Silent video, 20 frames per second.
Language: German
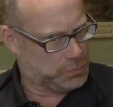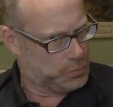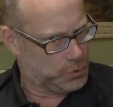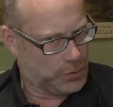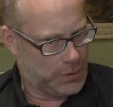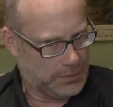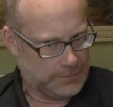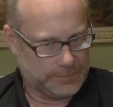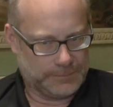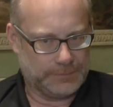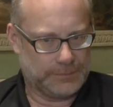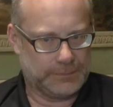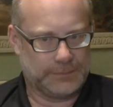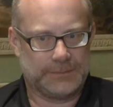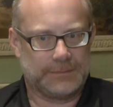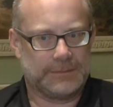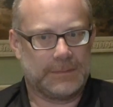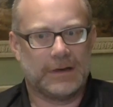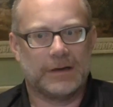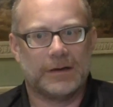Ja,
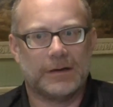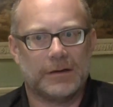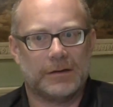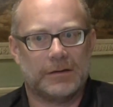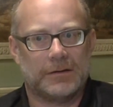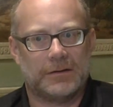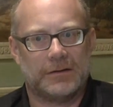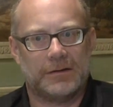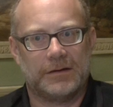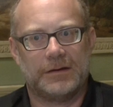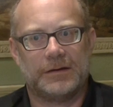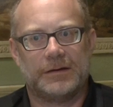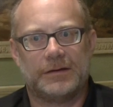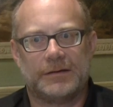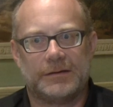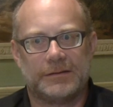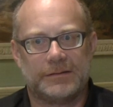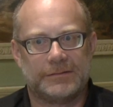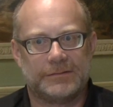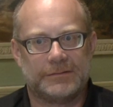äh,
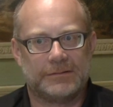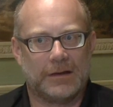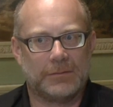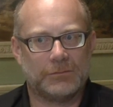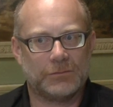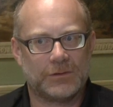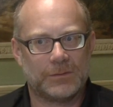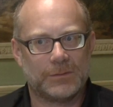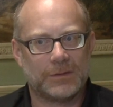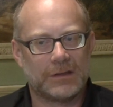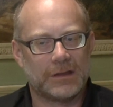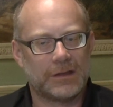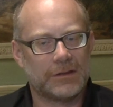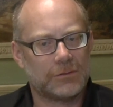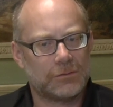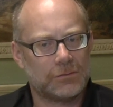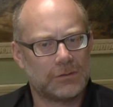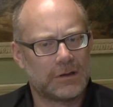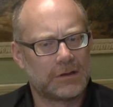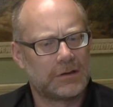da muss man
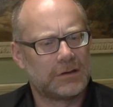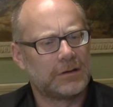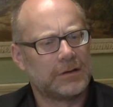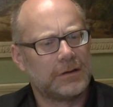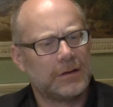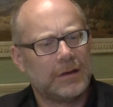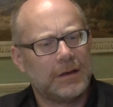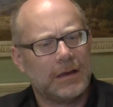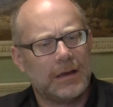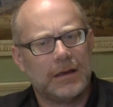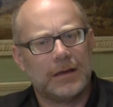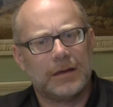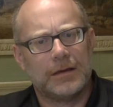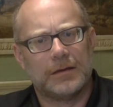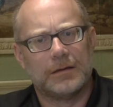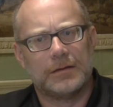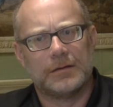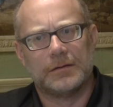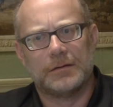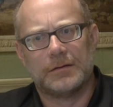dann durch.
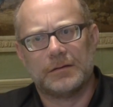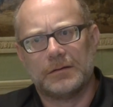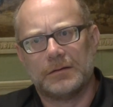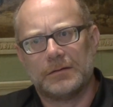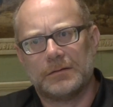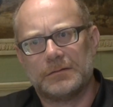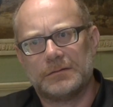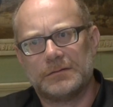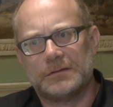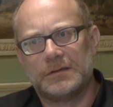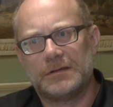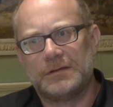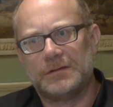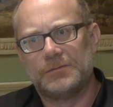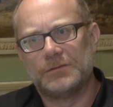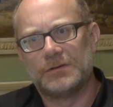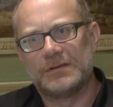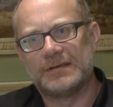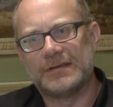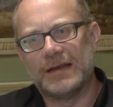Äh,
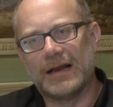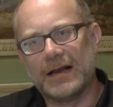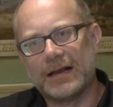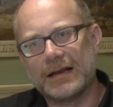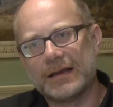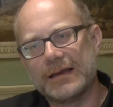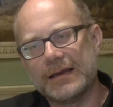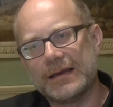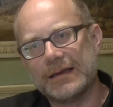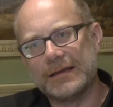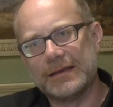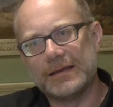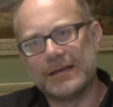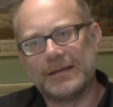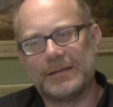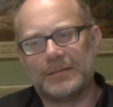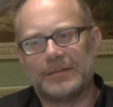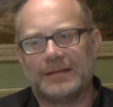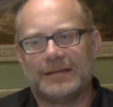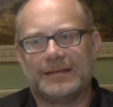ich würde sagen,
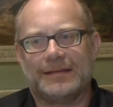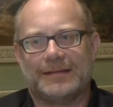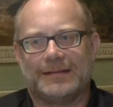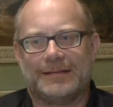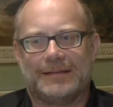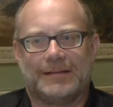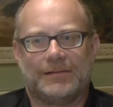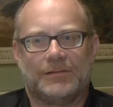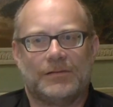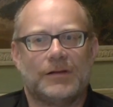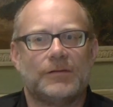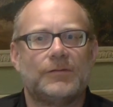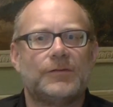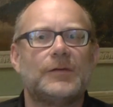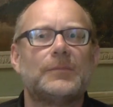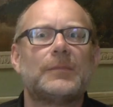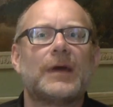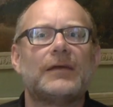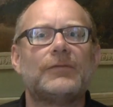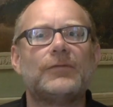ich so ein
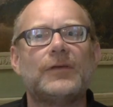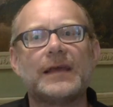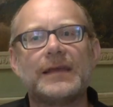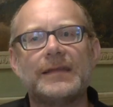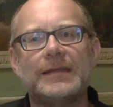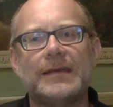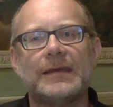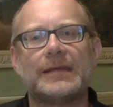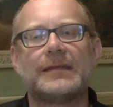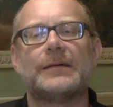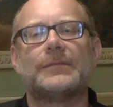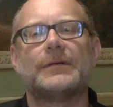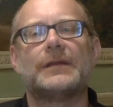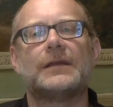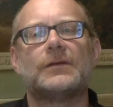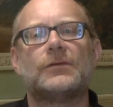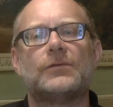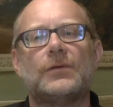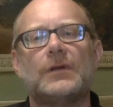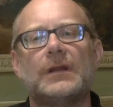Film reflektiert aber
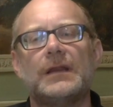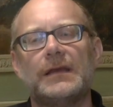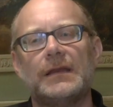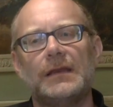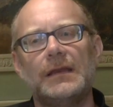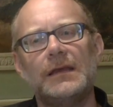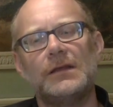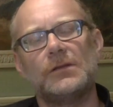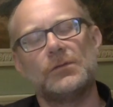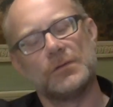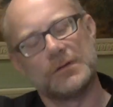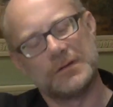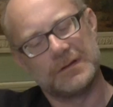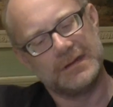natürlich nicht nur